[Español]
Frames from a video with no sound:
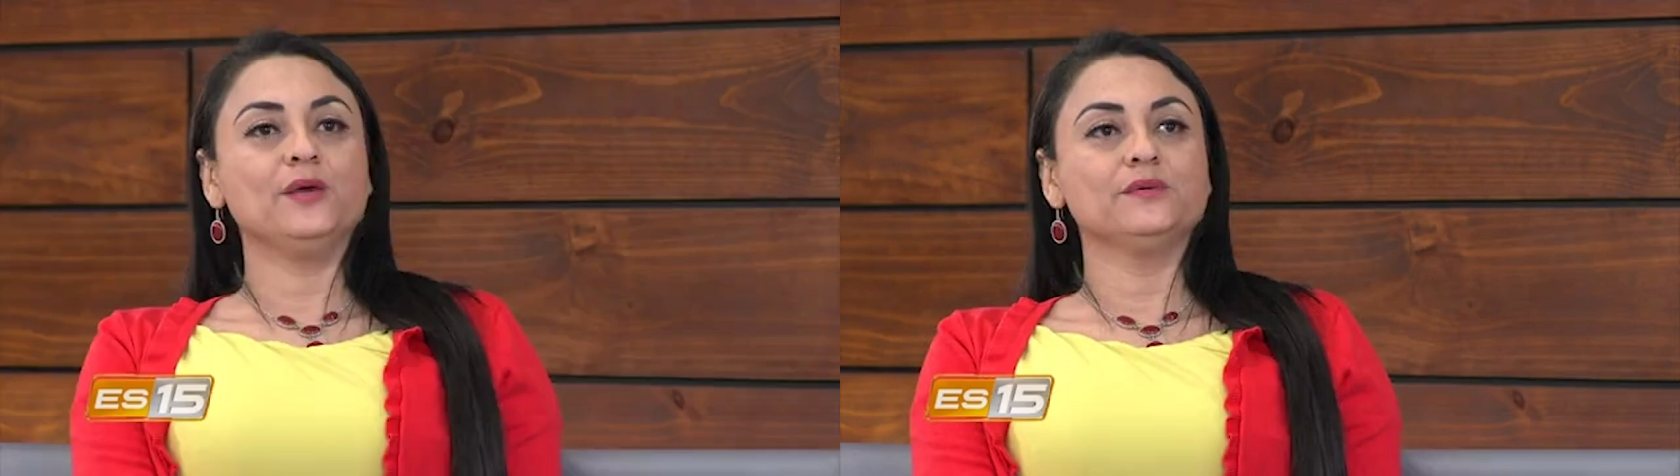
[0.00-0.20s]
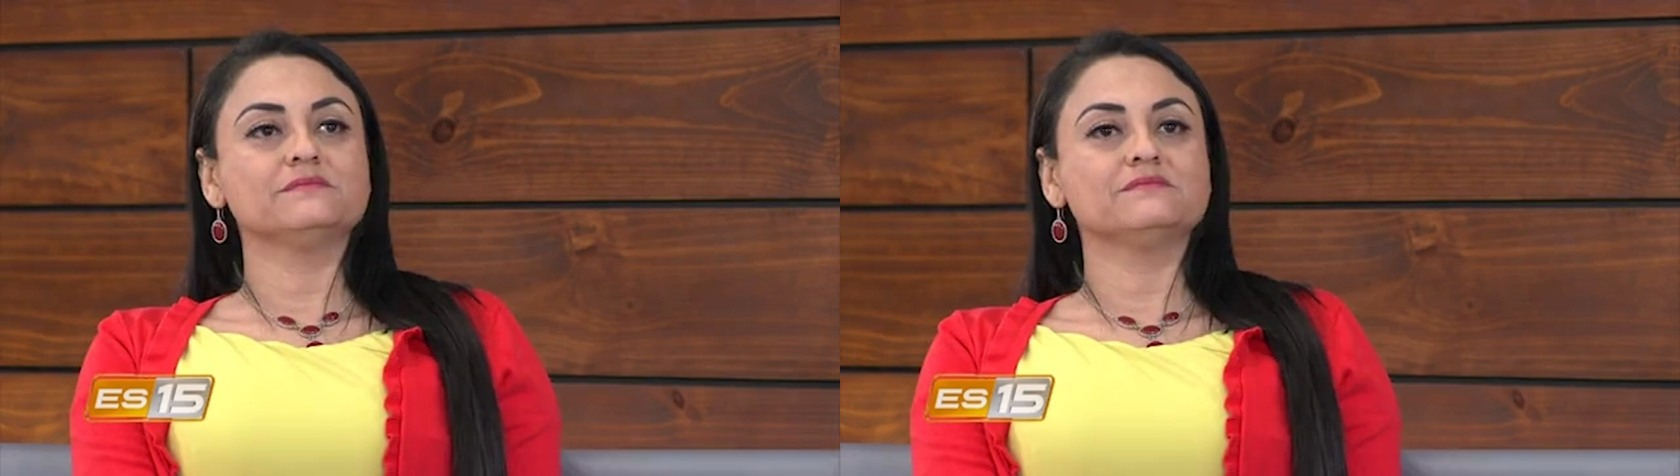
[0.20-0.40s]

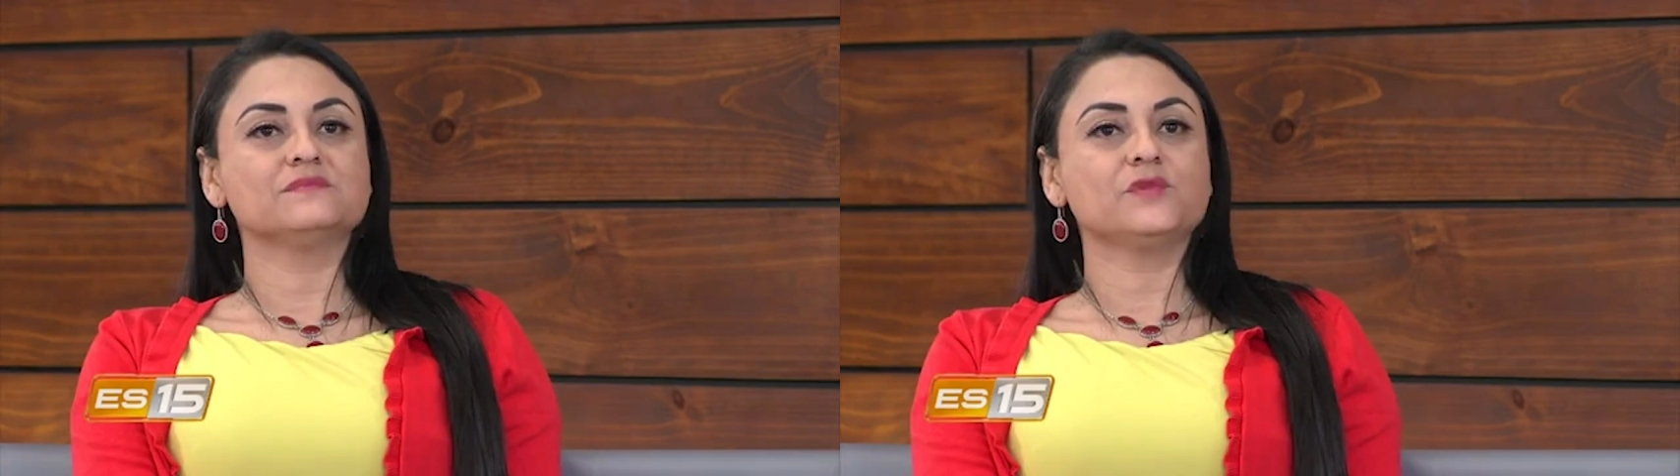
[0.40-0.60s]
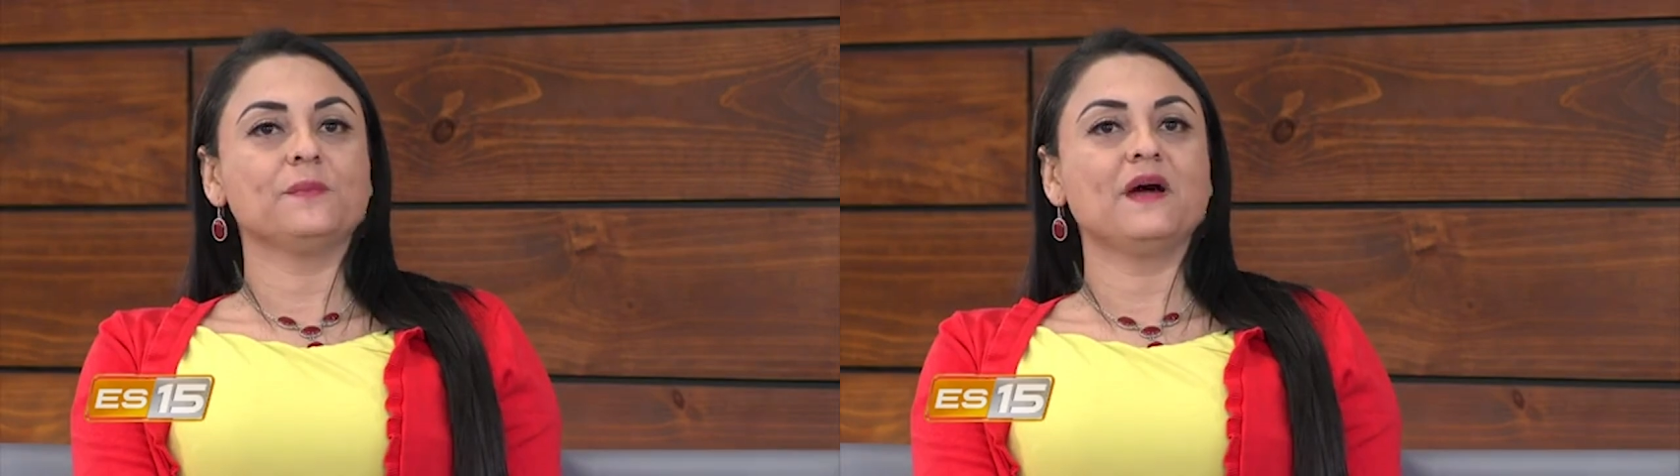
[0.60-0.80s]
bueno,
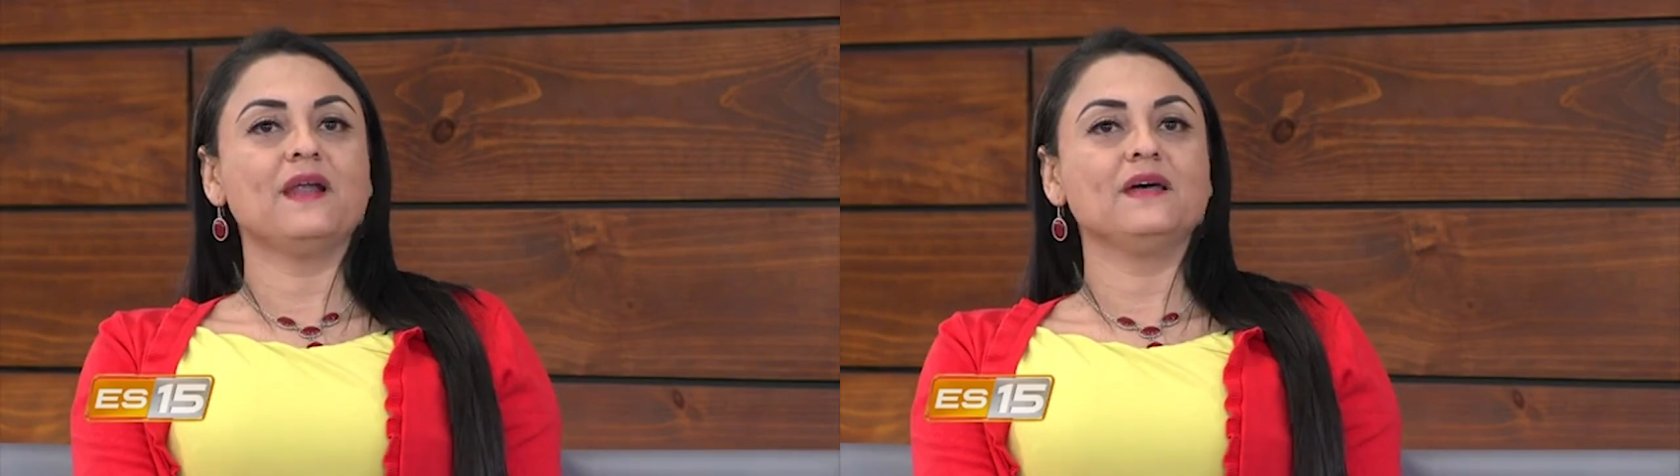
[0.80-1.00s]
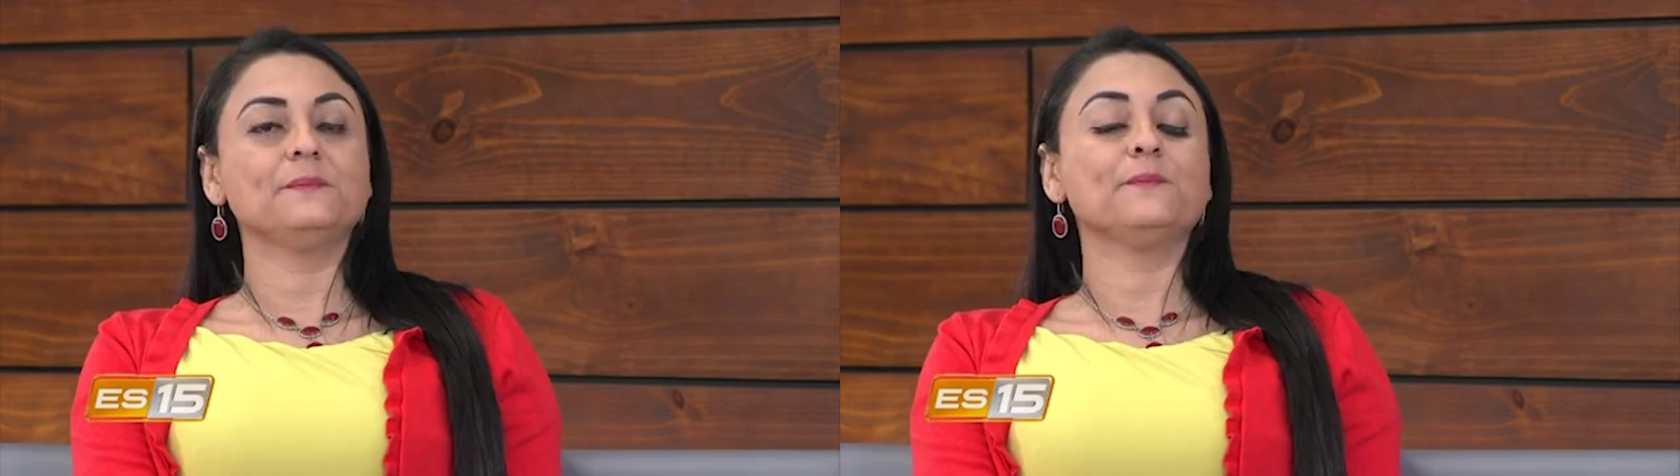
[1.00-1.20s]

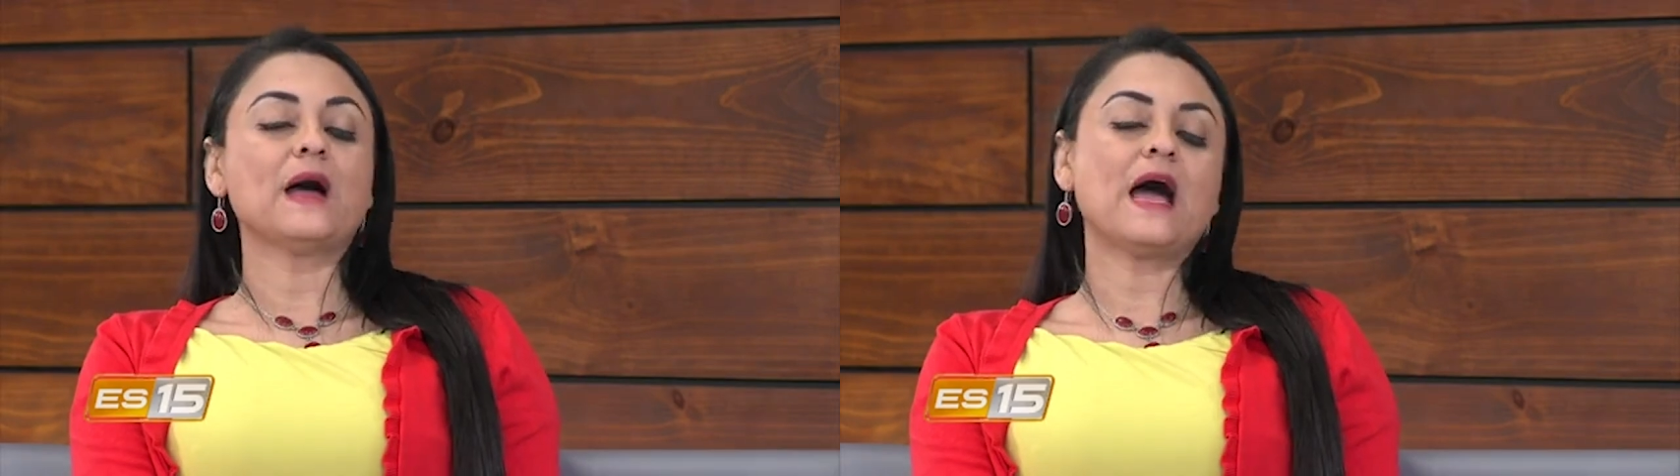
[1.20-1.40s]
tomar